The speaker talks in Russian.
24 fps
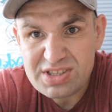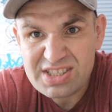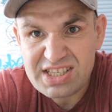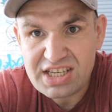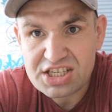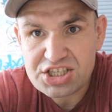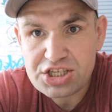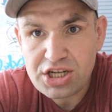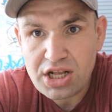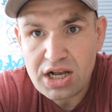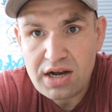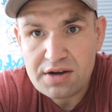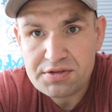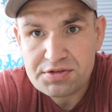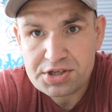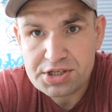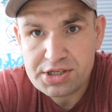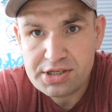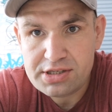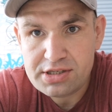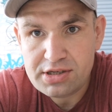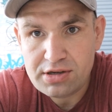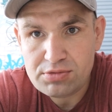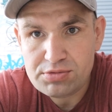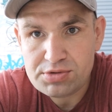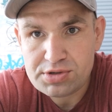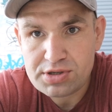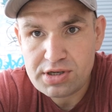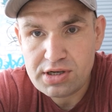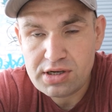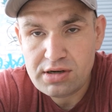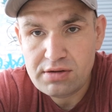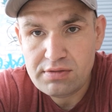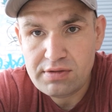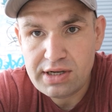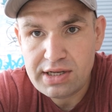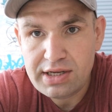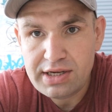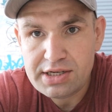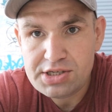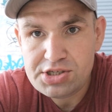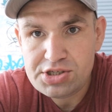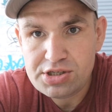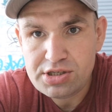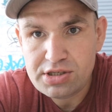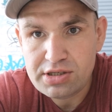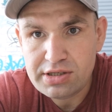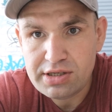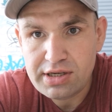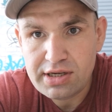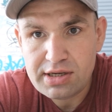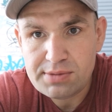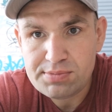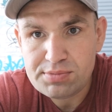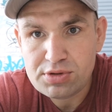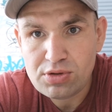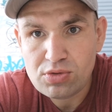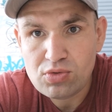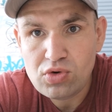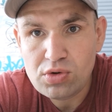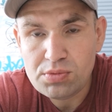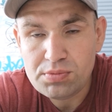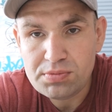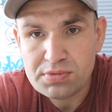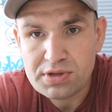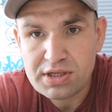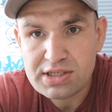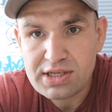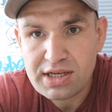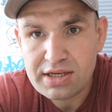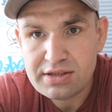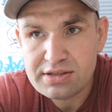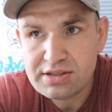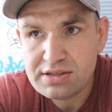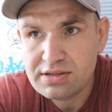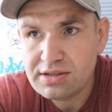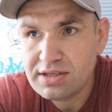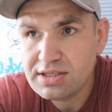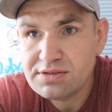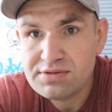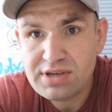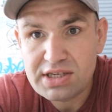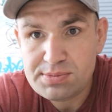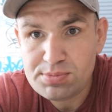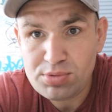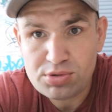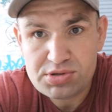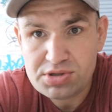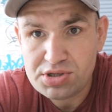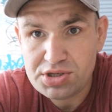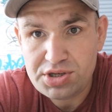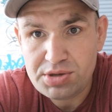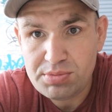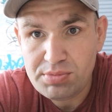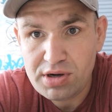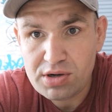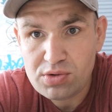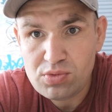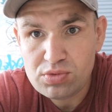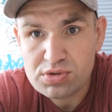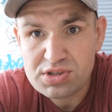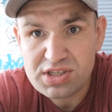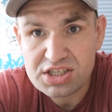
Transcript: зажравшиеся русскоговорящие, я их по-другому назвать просто не могу,